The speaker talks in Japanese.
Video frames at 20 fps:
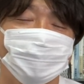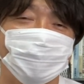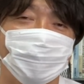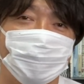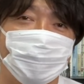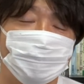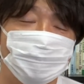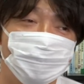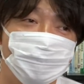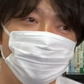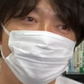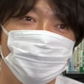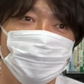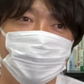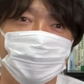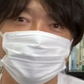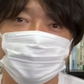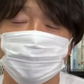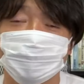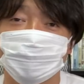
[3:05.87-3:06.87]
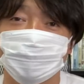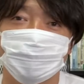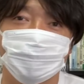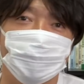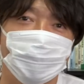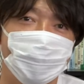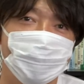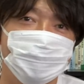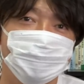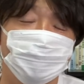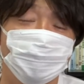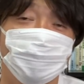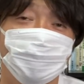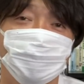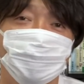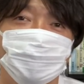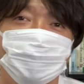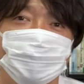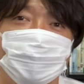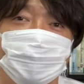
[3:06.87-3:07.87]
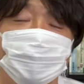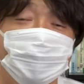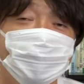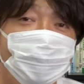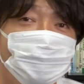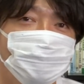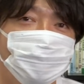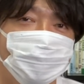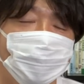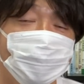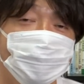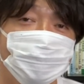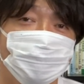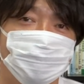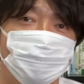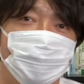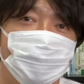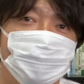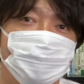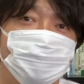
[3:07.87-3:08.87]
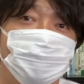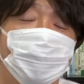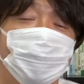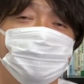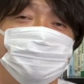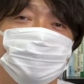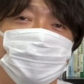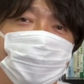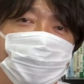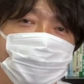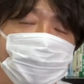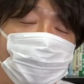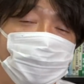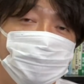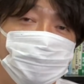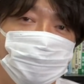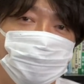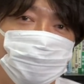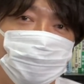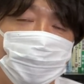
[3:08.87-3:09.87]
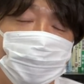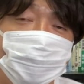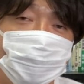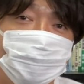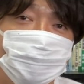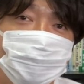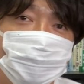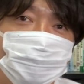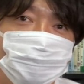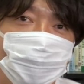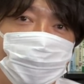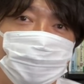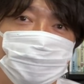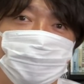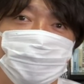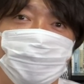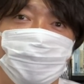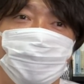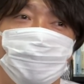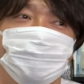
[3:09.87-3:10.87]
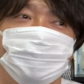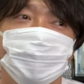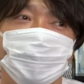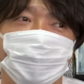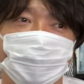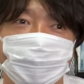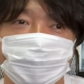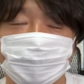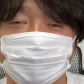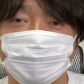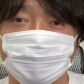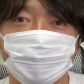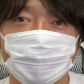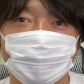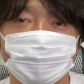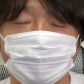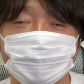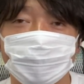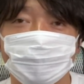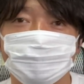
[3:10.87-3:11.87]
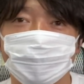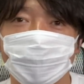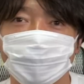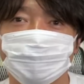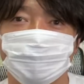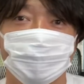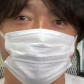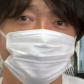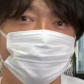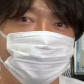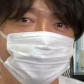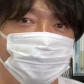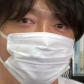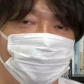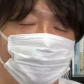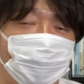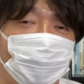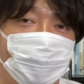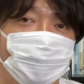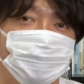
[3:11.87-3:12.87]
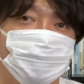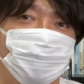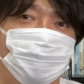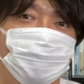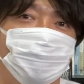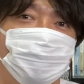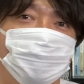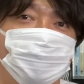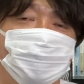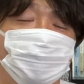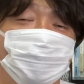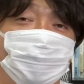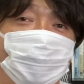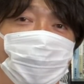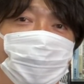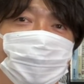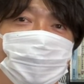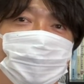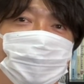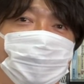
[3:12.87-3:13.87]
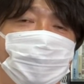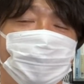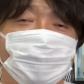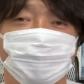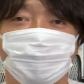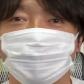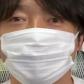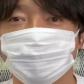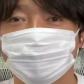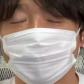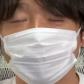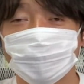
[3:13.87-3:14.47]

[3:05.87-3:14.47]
さ、あの、急落した時の対処法って一回僕出したことがあるんですよね。えー、過去の動画探ってもらうと、え急落した場合の5つの対処法っていうのをね、えここにちょっ